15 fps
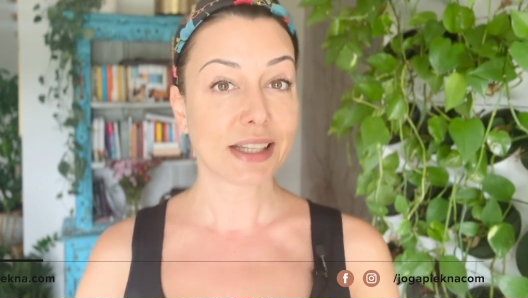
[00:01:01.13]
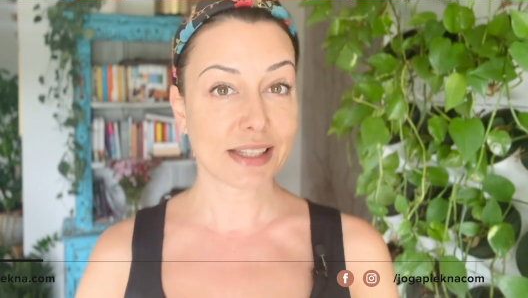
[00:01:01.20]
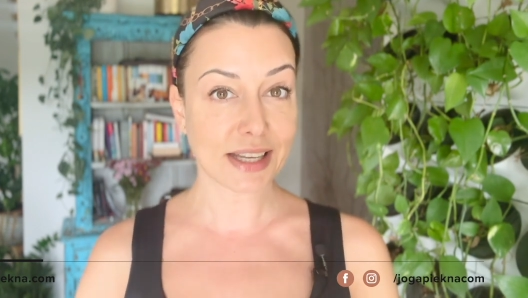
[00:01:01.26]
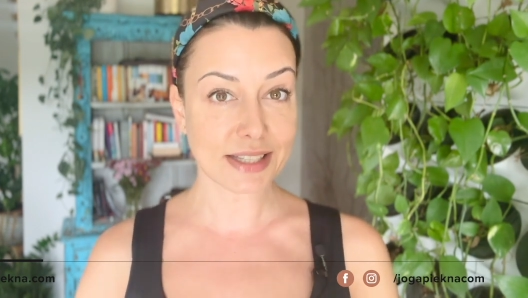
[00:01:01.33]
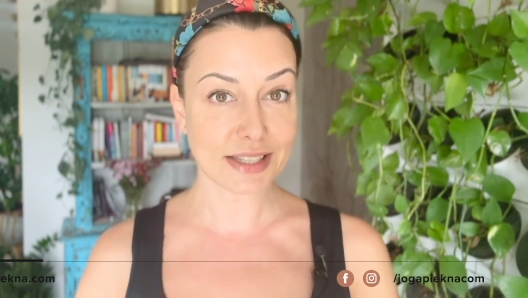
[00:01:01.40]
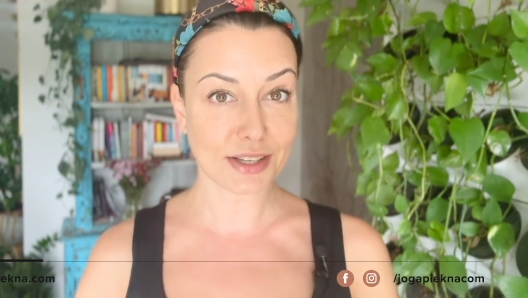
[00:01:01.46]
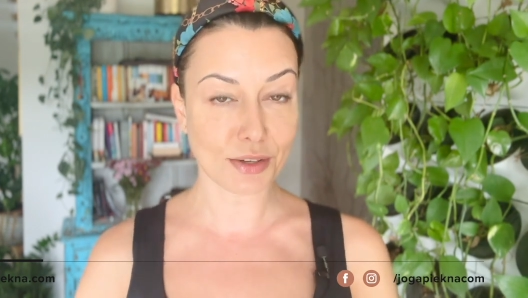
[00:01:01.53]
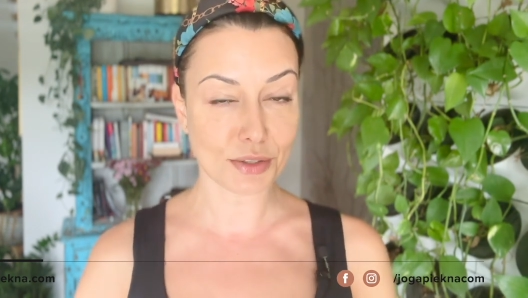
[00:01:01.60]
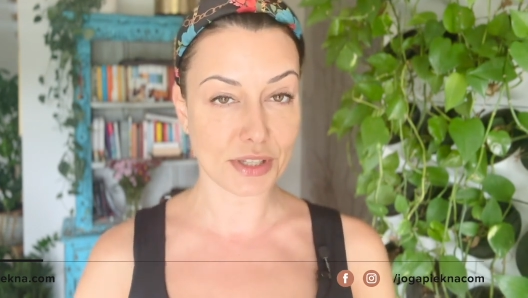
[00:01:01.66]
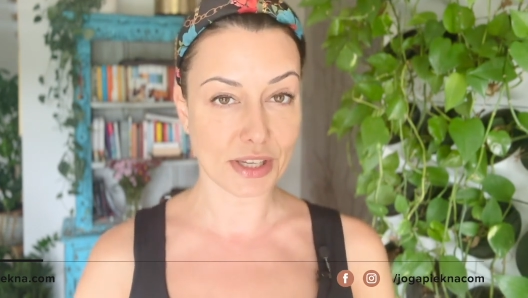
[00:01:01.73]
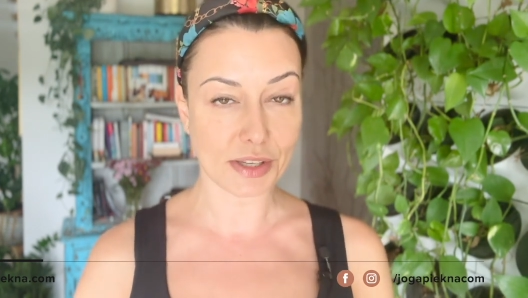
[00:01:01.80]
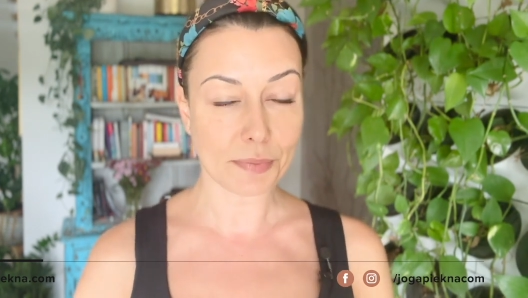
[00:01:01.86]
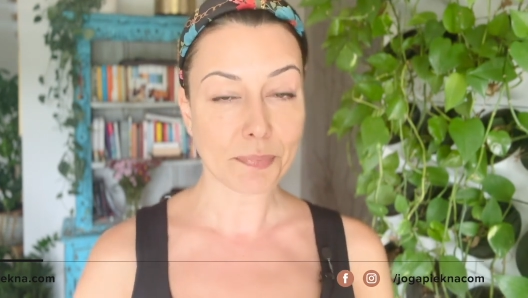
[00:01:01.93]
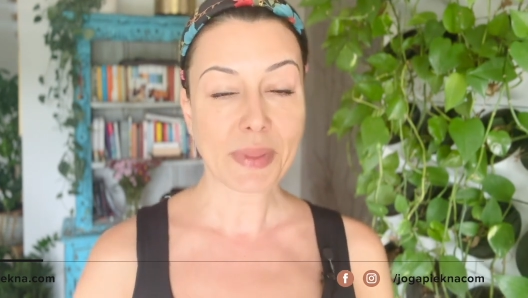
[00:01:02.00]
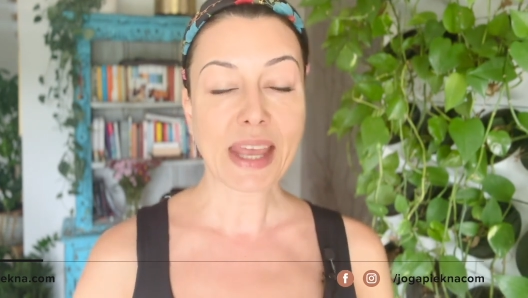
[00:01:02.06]
na co
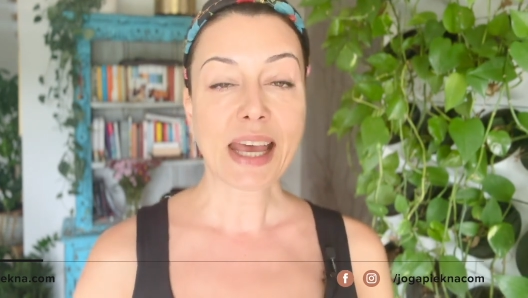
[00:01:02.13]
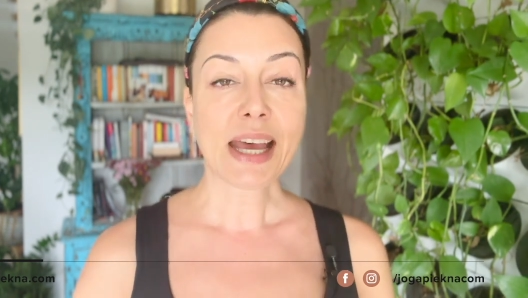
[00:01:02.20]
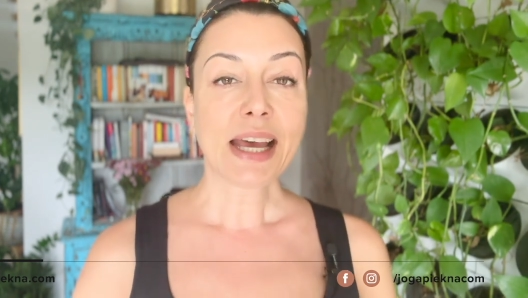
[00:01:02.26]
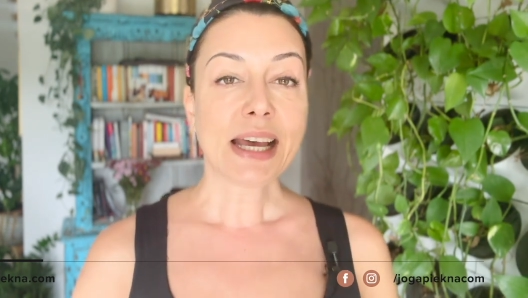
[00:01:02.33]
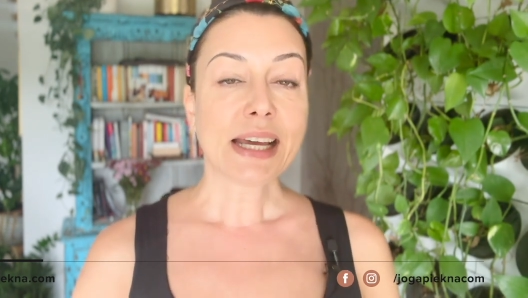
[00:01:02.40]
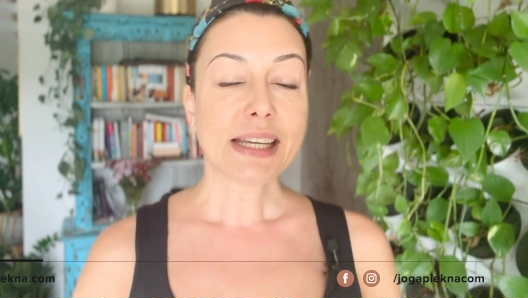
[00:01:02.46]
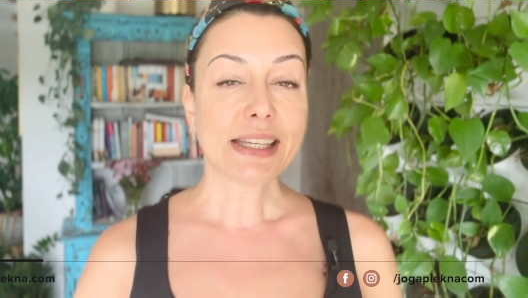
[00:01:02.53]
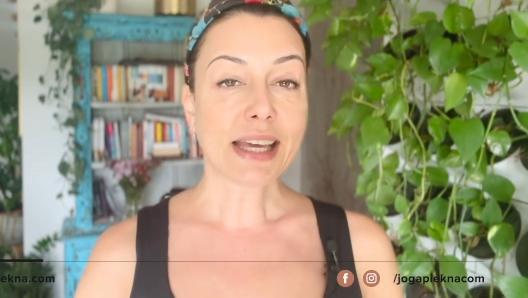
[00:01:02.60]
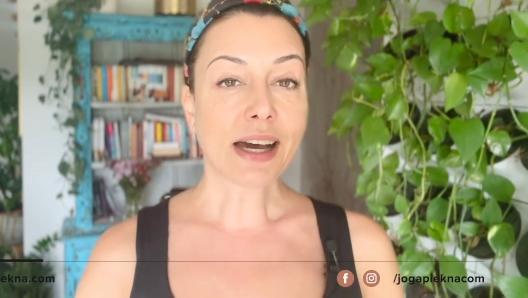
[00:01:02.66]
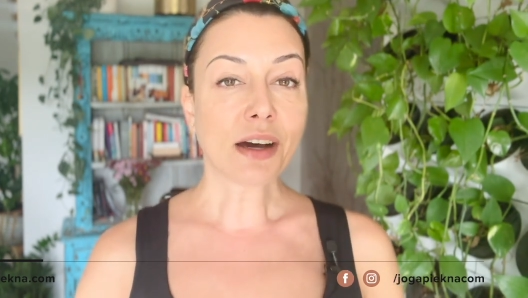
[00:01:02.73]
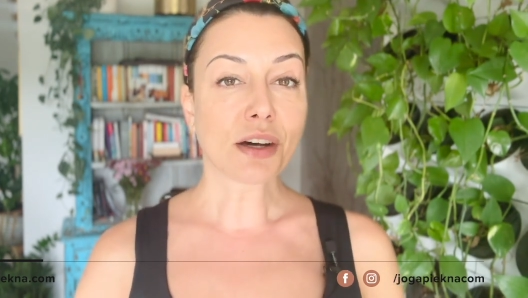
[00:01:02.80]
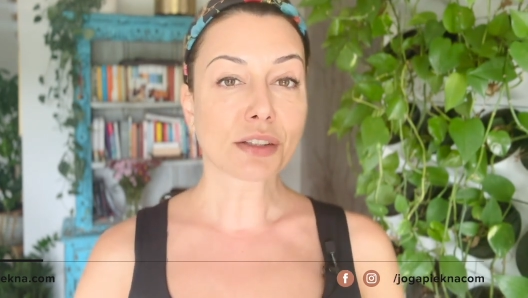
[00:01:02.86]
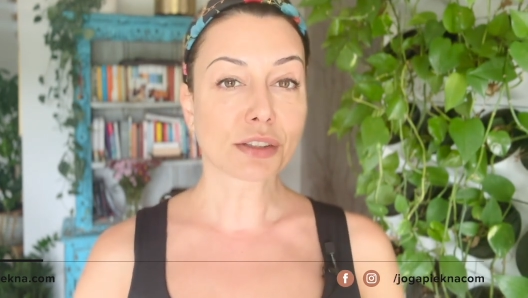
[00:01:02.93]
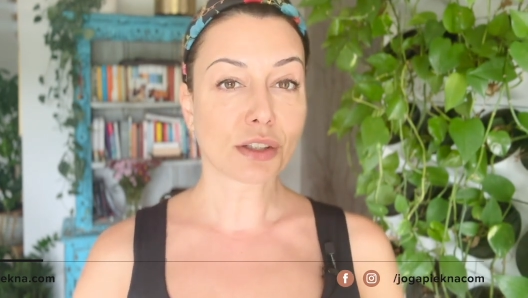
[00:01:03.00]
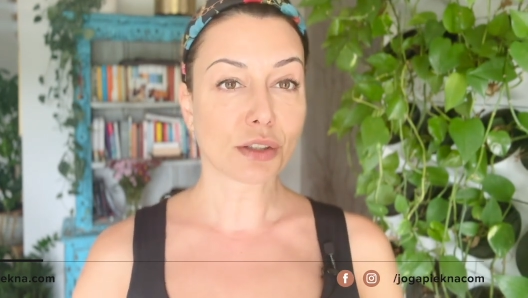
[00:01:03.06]
dzień.
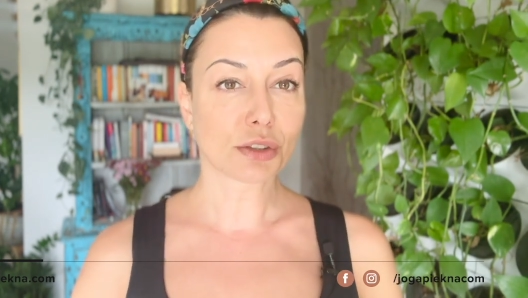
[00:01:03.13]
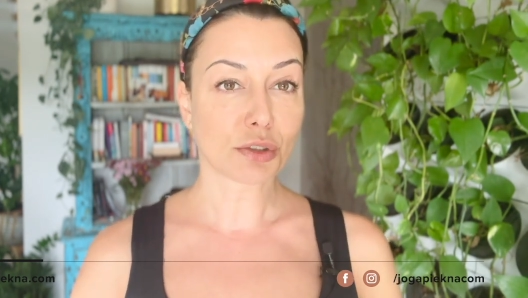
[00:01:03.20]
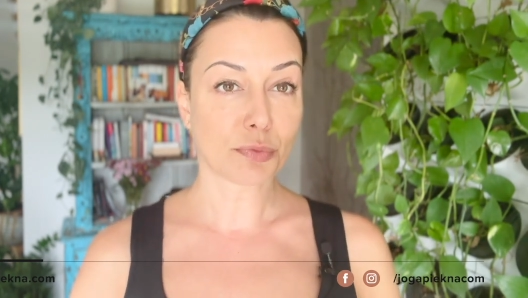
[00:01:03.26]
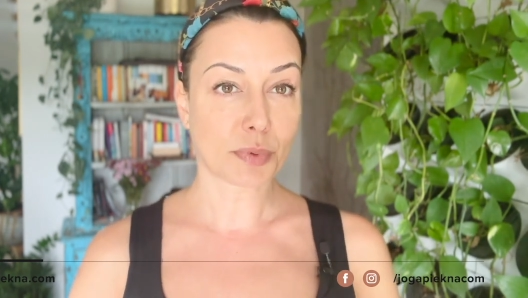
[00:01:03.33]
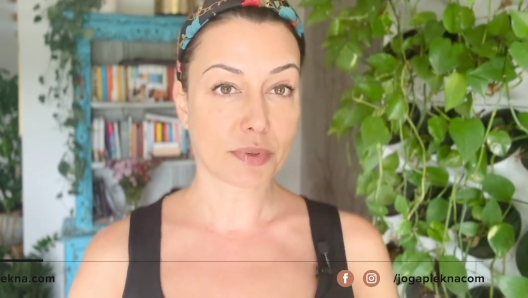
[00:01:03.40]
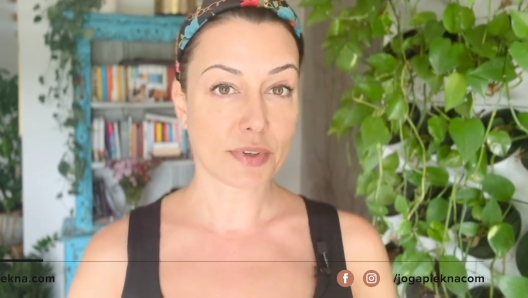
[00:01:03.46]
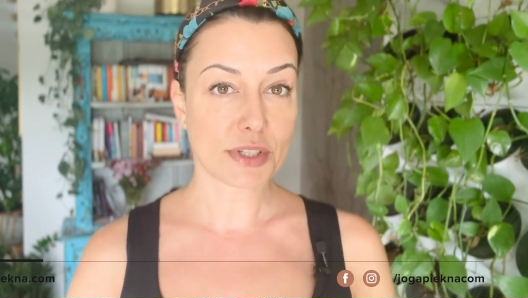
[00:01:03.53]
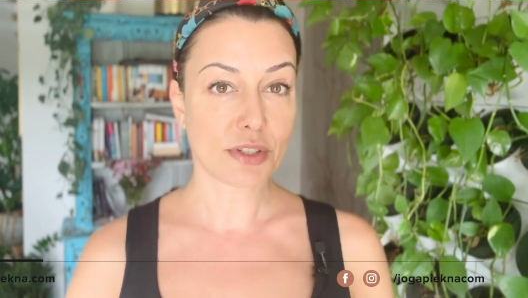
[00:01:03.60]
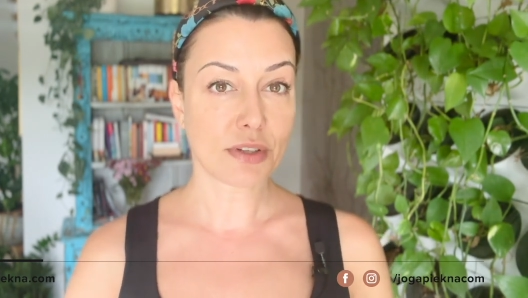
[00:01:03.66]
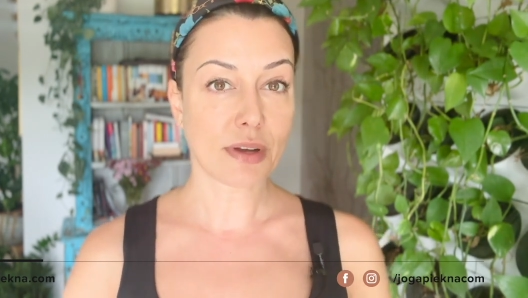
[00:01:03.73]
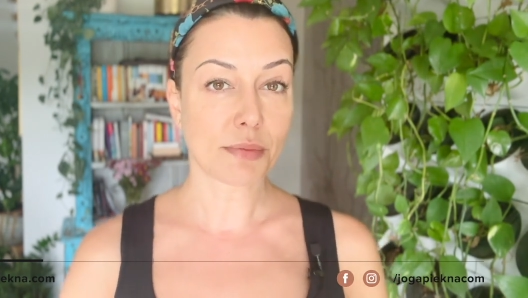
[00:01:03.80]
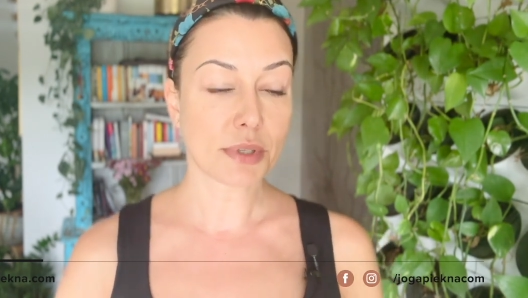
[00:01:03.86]
Ja odkąd wprowadziłam do